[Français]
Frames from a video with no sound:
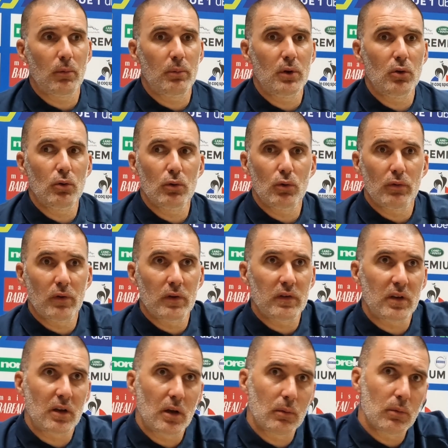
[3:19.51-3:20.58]
au milieu et devant
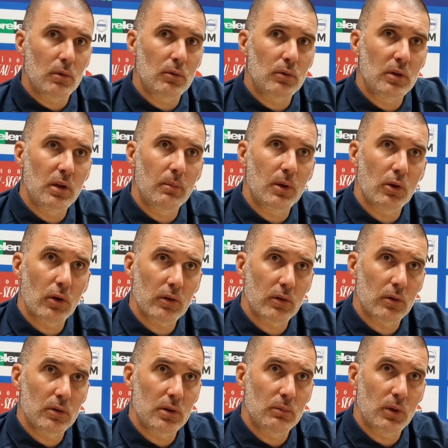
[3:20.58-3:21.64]
c'est quand même une des meilleures
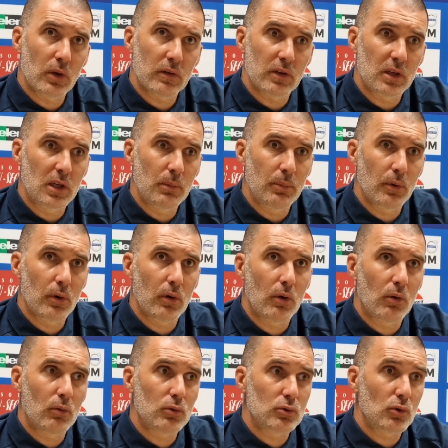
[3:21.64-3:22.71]
euh, des meilleures équipes euh,
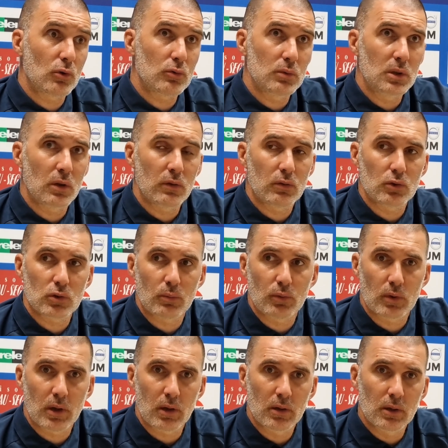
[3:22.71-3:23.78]
aujourd'hui dans ce
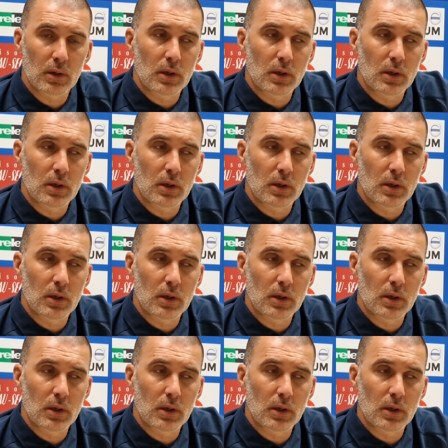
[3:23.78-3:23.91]
championnat